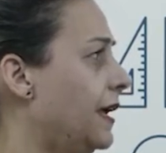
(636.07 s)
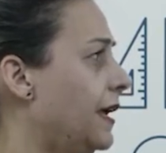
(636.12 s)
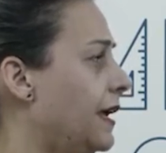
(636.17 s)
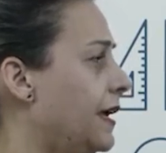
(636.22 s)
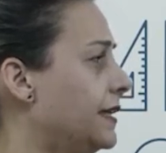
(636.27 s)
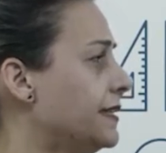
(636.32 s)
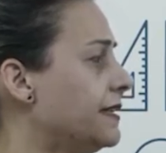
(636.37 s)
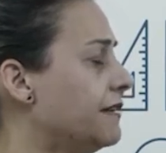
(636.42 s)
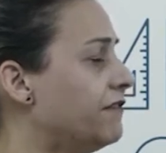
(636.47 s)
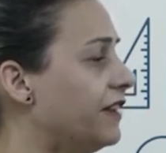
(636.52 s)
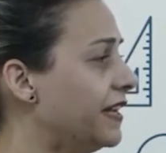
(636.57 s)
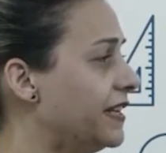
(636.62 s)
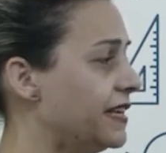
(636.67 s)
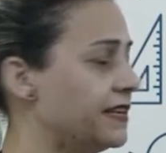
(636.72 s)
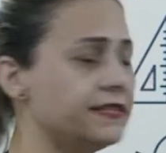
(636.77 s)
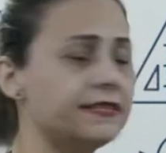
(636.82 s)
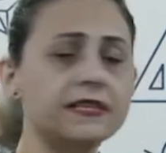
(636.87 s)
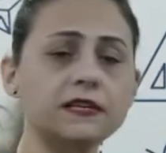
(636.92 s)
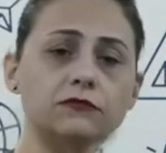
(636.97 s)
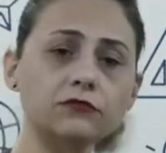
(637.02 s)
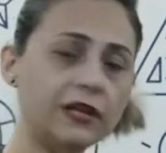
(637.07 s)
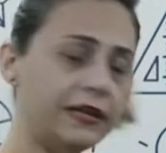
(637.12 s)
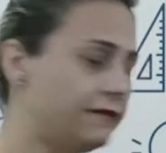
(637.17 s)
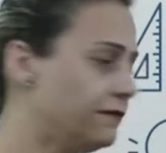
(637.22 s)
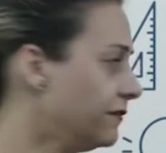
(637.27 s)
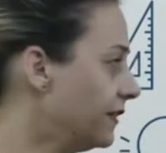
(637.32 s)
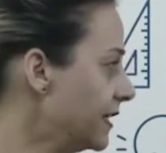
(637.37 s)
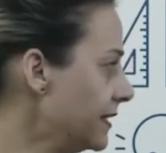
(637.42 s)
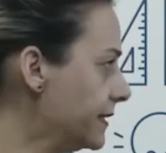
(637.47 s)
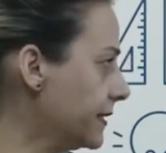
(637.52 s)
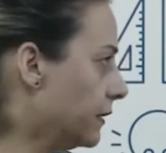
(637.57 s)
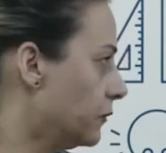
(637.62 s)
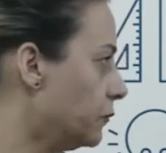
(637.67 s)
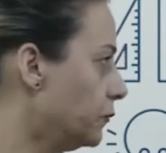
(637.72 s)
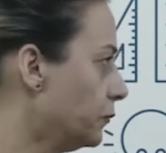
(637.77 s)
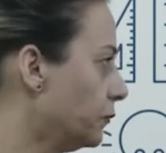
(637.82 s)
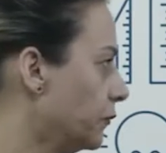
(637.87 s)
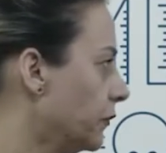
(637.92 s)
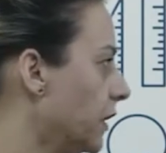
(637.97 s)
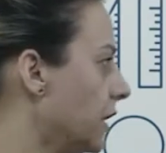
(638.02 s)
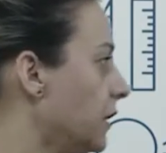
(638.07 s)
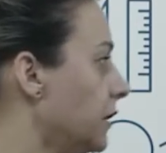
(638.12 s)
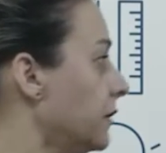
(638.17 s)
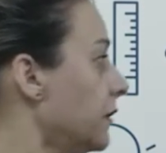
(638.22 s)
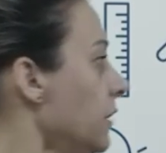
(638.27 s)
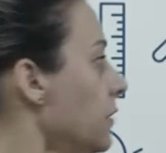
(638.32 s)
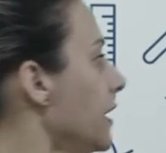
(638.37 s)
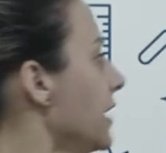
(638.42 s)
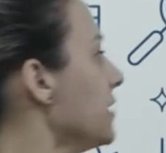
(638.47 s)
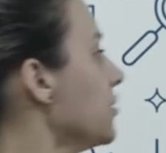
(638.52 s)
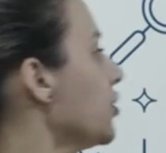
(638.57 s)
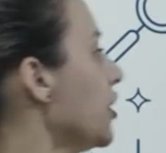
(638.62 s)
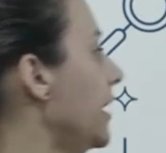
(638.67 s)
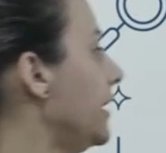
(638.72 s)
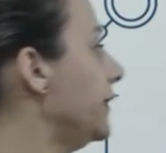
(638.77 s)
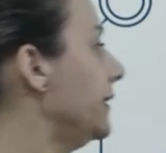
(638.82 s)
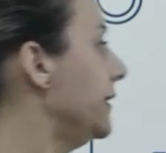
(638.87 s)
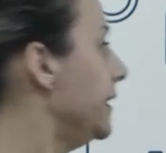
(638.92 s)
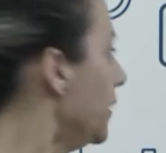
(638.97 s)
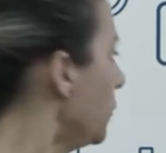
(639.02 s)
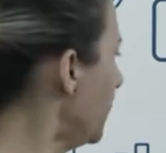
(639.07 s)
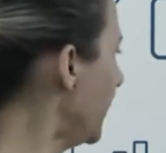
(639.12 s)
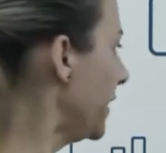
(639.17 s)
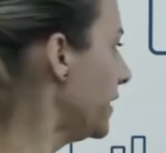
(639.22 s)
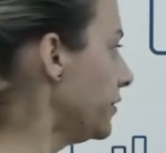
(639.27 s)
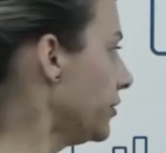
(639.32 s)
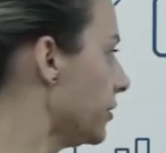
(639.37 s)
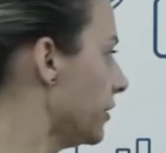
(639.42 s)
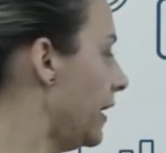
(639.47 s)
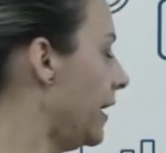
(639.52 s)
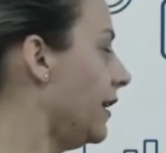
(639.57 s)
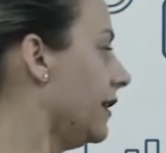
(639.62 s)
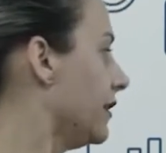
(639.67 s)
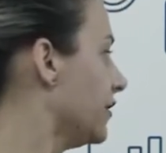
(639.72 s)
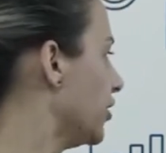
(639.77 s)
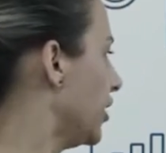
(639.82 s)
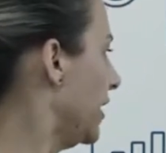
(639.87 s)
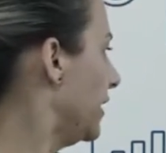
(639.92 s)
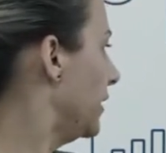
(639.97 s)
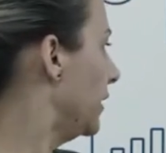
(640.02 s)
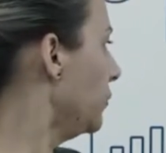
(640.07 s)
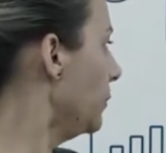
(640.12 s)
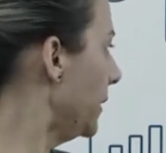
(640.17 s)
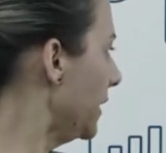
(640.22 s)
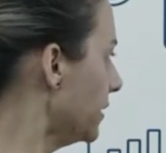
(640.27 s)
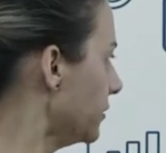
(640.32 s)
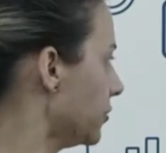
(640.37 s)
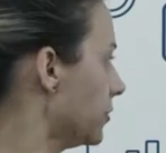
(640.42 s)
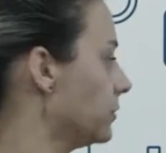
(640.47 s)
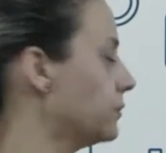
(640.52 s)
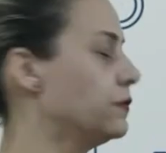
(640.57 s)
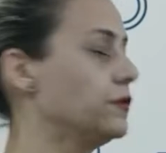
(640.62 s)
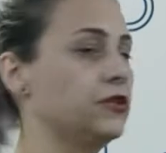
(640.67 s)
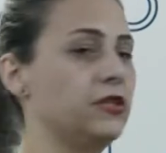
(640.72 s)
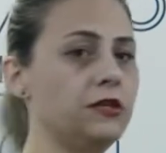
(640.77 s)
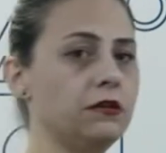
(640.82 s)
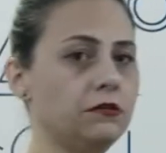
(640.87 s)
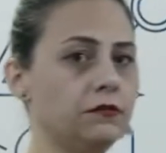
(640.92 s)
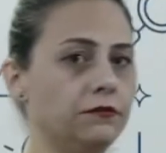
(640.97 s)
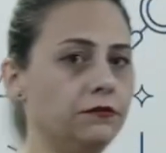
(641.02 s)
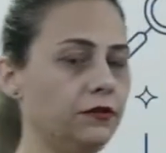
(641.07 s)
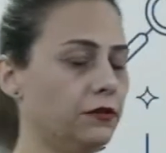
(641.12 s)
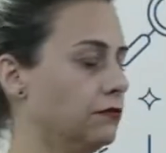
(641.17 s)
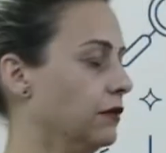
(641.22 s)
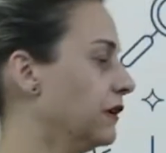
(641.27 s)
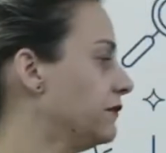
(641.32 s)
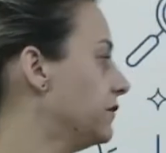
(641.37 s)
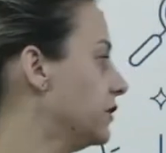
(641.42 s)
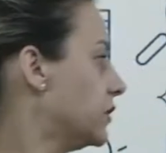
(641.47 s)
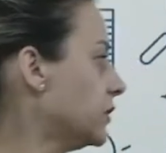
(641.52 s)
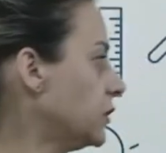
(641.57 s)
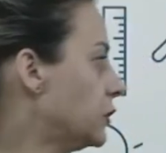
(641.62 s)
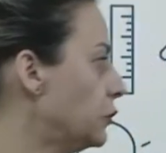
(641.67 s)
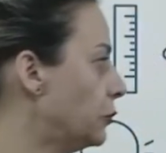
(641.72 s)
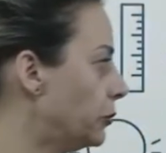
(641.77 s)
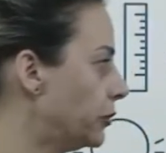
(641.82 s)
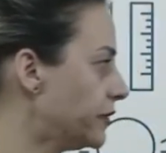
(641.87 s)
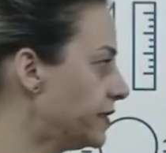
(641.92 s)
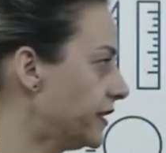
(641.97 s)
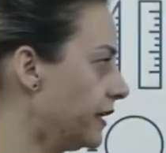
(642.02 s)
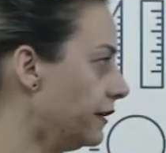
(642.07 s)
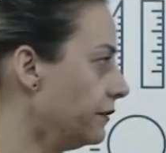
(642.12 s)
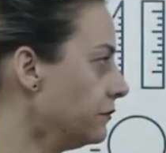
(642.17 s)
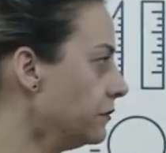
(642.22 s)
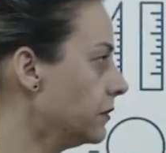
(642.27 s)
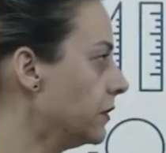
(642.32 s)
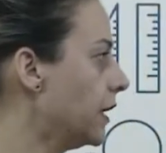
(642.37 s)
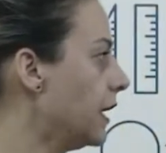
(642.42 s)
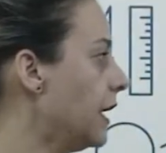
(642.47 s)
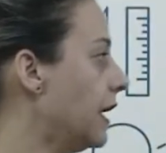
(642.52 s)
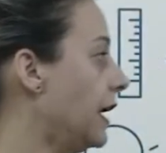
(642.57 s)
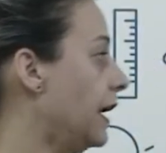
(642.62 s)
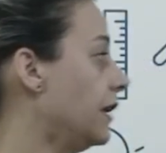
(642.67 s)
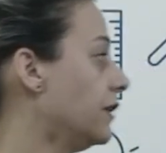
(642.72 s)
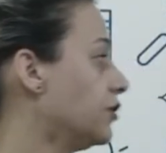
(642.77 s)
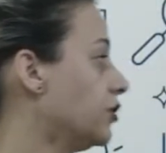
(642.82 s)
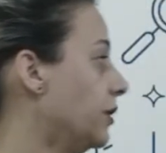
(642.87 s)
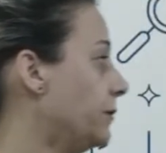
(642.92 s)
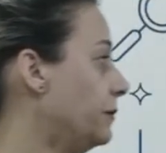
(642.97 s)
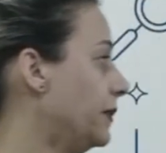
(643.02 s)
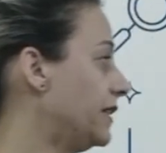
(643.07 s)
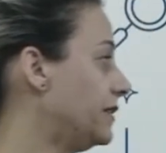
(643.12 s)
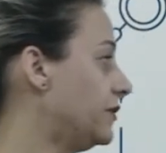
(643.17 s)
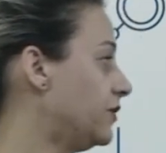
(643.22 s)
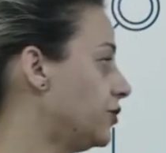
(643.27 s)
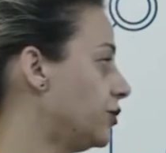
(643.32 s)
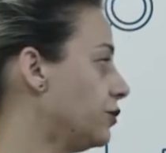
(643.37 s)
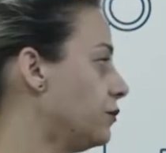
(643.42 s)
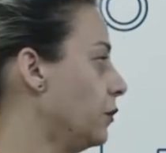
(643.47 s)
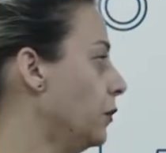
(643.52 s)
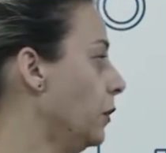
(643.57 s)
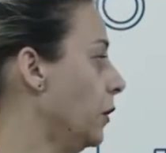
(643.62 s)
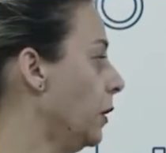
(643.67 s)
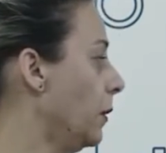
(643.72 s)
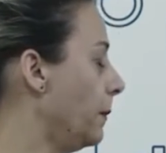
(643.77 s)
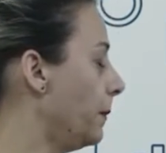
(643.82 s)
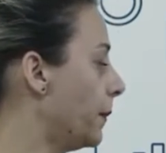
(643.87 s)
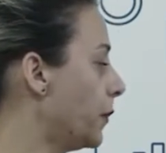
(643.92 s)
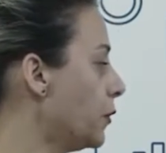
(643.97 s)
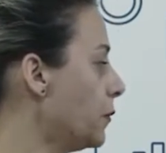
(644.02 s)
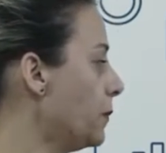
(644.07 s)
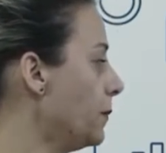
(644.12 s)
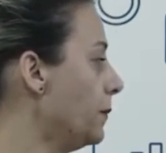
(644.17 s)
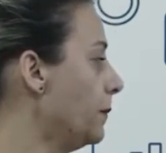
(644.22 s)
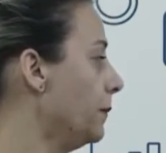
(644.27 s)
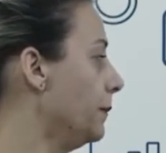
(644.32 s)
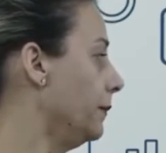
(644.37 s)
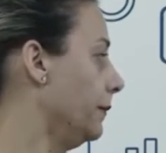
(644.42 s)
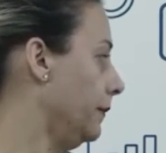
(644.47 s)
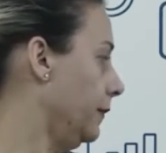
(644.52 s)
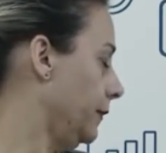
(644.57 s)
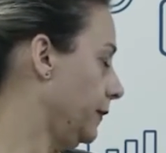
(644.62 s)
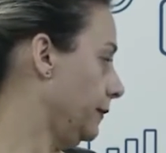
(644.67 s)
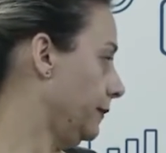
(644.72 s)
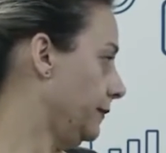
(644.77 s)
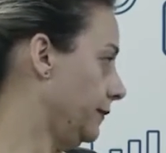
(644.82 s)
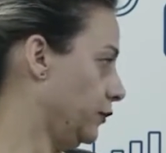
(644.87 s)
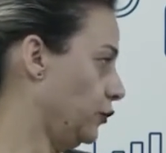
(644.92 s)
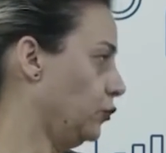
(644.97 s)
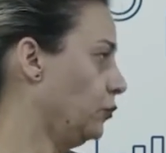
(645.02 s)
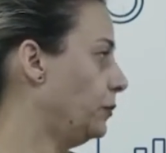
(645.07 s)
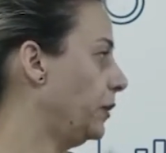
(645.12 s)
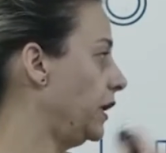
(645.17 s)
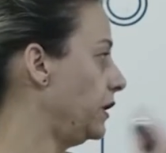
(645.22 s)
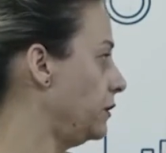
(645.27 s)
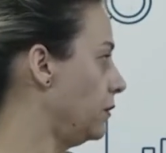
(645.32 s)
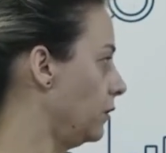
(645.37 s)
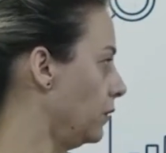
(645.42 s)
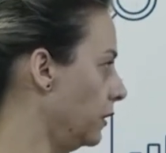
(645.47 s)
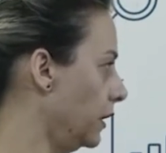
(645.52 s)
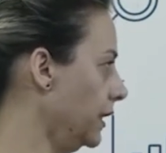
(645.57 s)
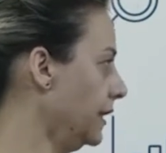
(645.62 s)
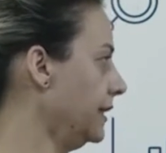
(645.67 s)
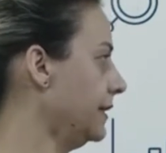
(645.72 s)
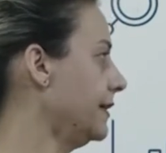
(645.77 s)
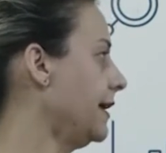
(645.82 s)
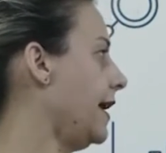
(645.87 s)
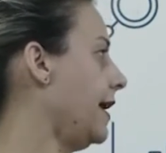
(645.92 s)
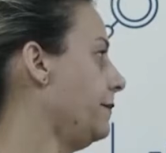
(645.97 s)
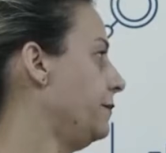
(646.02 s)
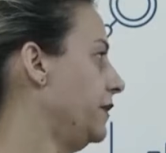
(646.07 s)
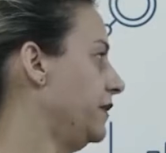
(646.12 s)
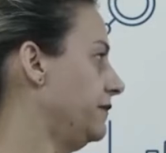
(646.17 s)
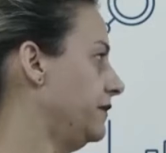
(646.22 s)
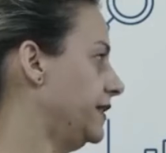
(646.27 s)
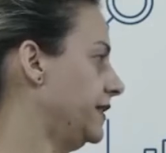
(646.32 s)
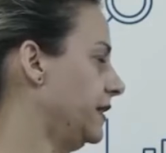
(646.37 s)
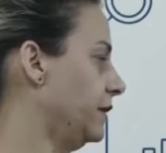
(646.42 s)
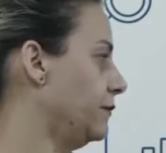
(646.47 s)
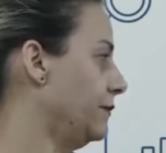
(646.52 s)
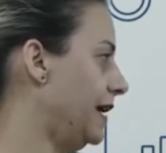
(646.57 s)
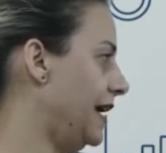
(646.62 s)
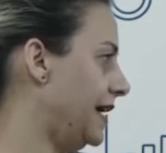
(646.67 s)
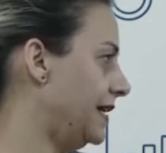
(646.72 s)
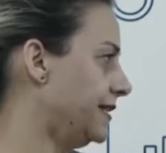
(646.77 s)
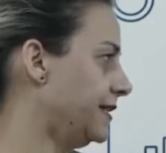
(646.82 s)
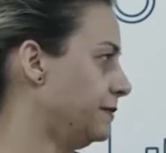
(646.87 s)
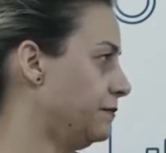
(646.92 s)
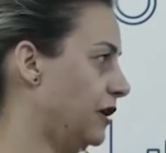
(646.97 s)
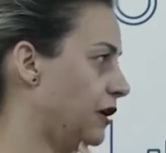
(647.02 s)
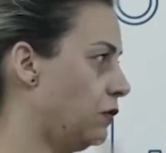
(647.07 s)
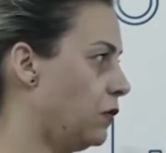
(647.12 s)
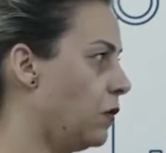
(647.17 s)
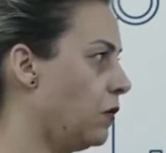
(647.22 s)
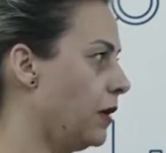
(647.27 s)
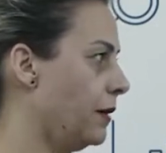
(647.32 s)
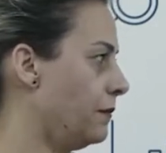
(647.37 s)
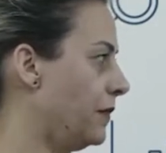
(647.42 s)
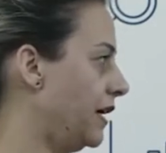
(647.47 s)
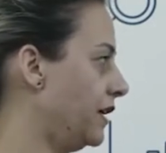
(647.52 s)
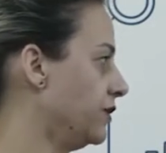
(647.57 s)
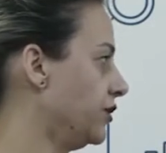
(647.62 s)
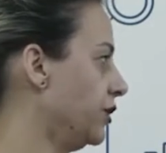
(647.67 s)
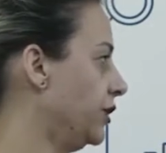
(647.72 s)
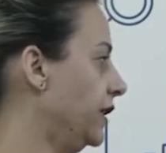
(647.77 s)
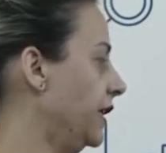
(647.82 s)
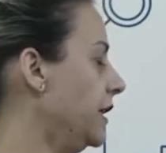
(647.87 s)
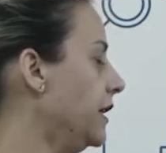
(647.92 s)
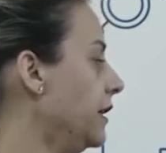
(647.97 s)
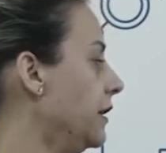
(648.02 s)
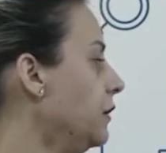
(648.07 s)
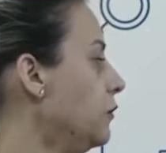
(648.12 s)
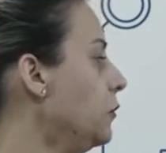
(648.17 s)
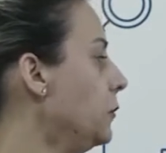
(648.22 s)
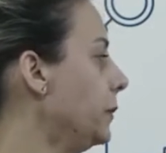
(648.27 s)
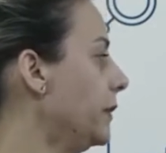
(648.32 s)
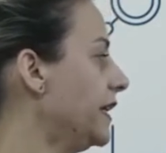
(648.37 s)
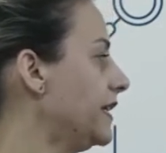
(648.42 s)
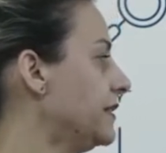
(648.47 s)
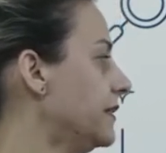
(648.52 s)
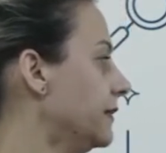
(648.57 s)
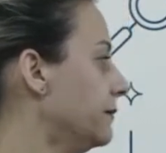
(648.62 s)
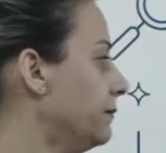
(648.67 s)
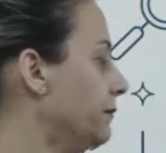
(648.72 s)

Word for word: essa variação da inflação. Então, ela já não, parti, ela já não partiu de 5,25%, ela já partiu para um superior à previsão máxima com a margem de erro para